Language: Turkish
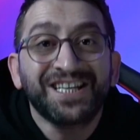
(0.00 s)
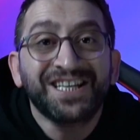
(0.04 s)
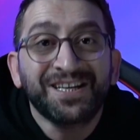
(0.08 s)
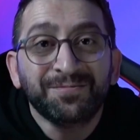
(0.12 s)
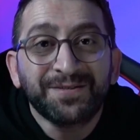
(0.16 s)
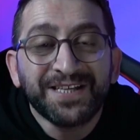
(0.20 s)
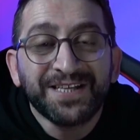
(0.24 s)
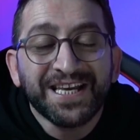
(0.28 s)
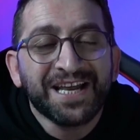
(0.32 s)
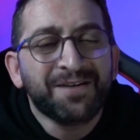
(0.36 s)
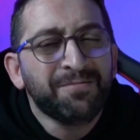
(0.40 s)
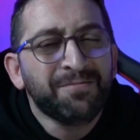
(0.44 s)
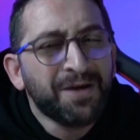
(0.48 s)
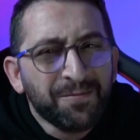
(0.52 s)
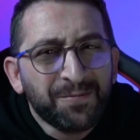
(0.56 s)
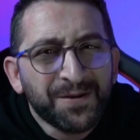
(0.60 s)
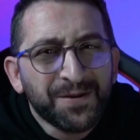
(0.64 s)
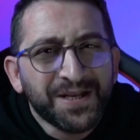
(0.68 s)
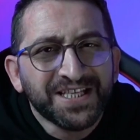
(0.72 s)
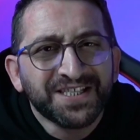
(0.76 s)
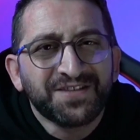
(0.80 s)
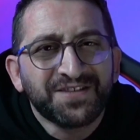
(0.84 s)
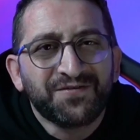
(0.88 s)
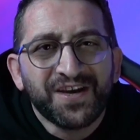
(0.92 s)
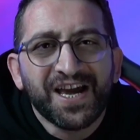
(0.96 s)
Canlarım selam
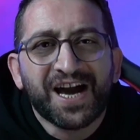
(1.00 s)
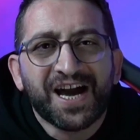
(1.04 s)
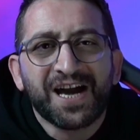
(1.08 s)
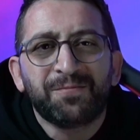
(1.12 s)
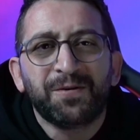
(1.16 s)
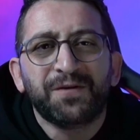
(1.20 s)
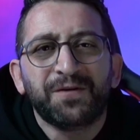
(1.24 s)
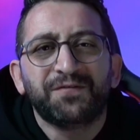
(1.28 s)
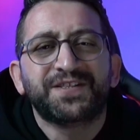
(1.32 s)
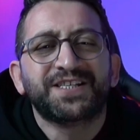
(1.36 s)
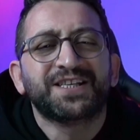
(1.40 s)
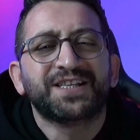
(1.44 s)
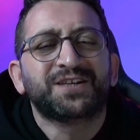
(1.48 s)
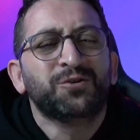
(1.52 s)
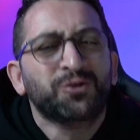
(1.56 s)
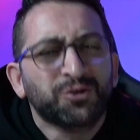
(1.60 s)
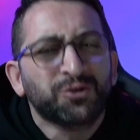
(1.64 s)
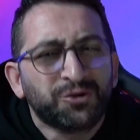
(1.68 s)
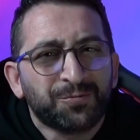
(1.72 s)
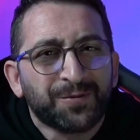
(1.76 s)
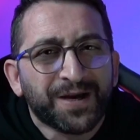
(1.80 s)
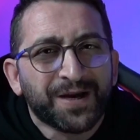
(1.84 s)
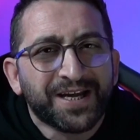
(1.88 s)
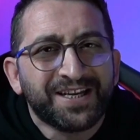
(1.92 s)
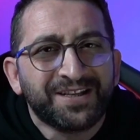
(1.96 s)
hepiniz VIP Fizik
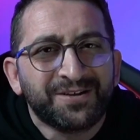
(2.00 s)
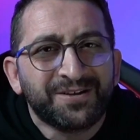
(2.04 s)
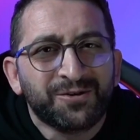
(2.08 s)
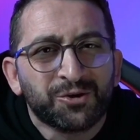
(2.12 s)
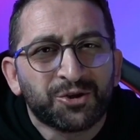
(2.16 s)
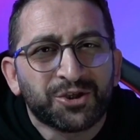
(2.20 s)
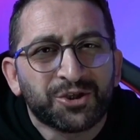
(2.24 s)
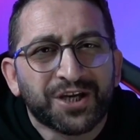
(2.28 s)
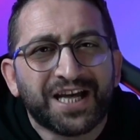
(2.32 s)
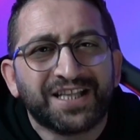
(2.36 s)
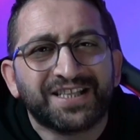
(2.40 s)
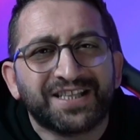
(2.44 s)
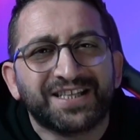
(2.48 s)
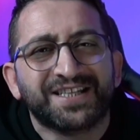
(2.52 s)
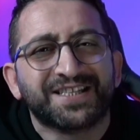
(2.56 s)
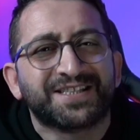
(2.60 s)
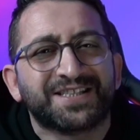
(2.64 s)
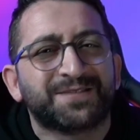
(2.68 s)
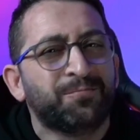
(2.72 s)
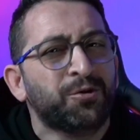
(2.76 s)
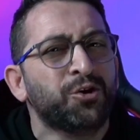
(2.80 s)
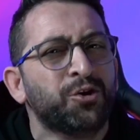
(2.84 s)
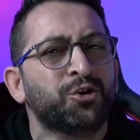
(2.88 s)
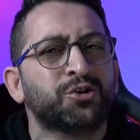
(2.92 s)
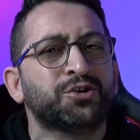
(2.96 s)
YouTube kanalına hoş
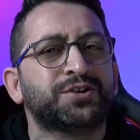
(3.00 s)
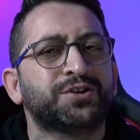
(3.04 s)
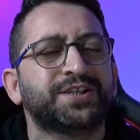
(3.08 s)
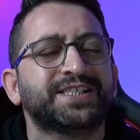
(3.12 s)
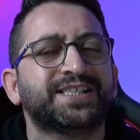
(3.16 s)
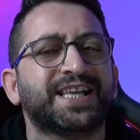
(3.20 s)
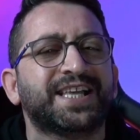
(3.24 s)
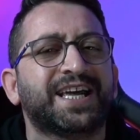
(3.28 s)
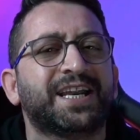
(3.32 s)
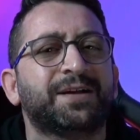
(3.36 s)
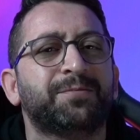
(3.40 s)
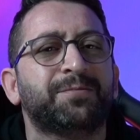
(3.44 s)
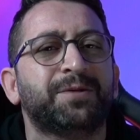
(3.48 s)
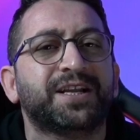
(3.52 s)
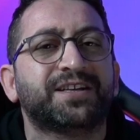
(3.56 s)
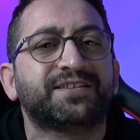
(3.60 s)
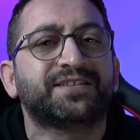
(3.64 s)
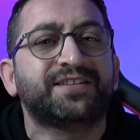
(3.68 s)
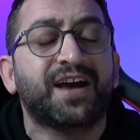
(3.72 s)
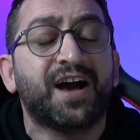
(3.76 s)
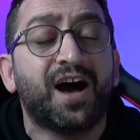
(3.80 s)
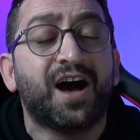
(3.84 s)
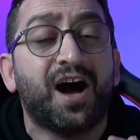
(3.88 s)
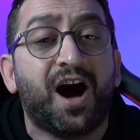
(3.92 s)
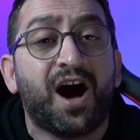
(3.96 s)
geldiniz. Bugün sizlerle
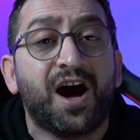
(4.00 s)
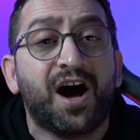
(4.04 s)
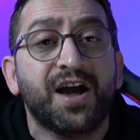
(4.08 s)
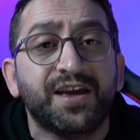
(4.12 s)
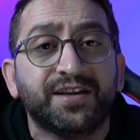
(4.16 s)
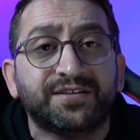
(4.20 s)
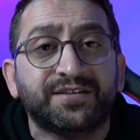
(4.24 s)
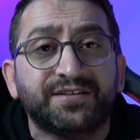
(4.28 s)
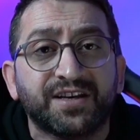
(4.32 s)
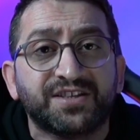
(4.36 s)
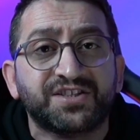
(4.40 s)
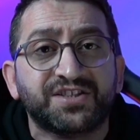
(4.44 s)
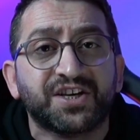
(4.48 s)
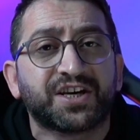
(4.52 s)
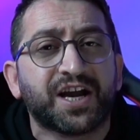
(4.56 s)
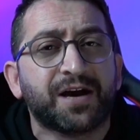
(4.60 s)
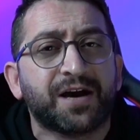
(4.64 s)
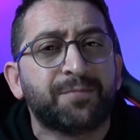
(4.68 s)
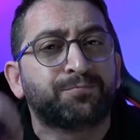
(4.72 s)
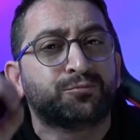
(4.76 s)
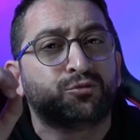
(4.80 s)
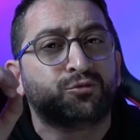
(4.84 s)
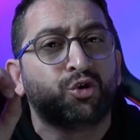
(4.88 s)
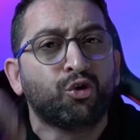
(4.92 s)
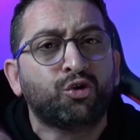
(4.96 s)
birlikte AYT
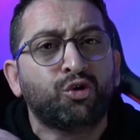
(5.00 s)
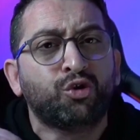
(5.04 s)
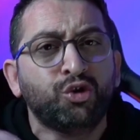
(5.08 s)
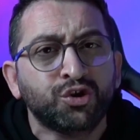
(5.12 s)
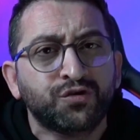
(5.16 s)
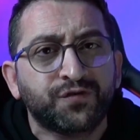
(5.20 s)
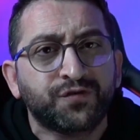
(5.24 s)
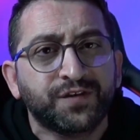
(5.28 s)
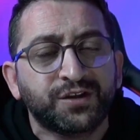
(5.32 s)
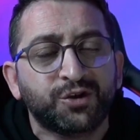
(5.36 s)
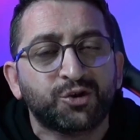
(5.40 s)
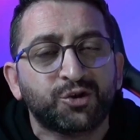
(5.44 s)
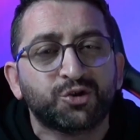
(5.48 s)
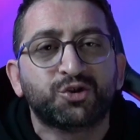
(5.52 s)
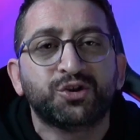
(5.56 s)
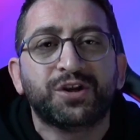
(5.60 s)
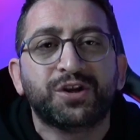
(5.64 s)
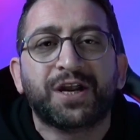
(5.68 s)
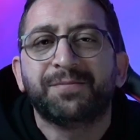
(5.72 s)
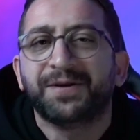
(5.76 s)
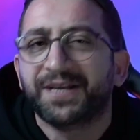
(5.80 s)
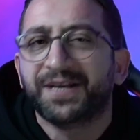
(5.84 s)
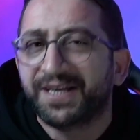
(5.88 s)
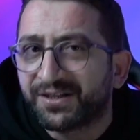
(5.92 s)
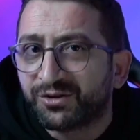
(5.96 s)
Checkup 9
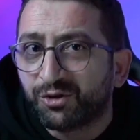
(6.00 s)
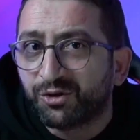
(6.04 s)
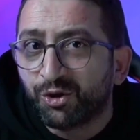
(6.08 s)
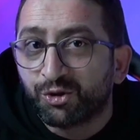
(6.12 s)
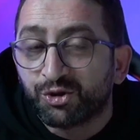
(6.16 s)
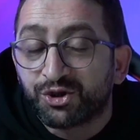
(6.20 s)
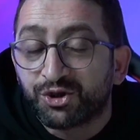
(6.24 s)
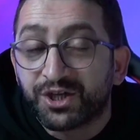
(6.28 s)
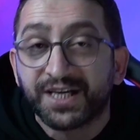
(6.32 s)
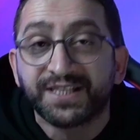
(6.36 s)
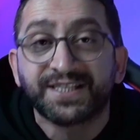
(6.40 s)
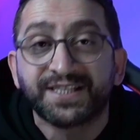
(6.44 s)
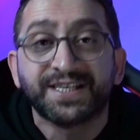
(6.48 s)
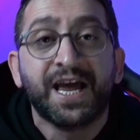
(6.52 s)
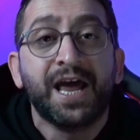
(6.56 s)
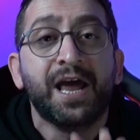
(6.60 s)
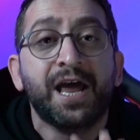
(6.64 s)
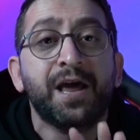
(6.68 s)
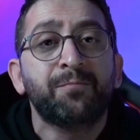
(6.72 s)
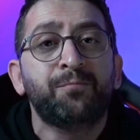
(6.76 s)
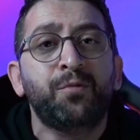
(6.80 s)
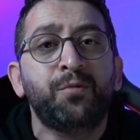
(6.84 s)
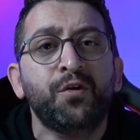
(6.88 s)
videosuyla birlikte olacağız.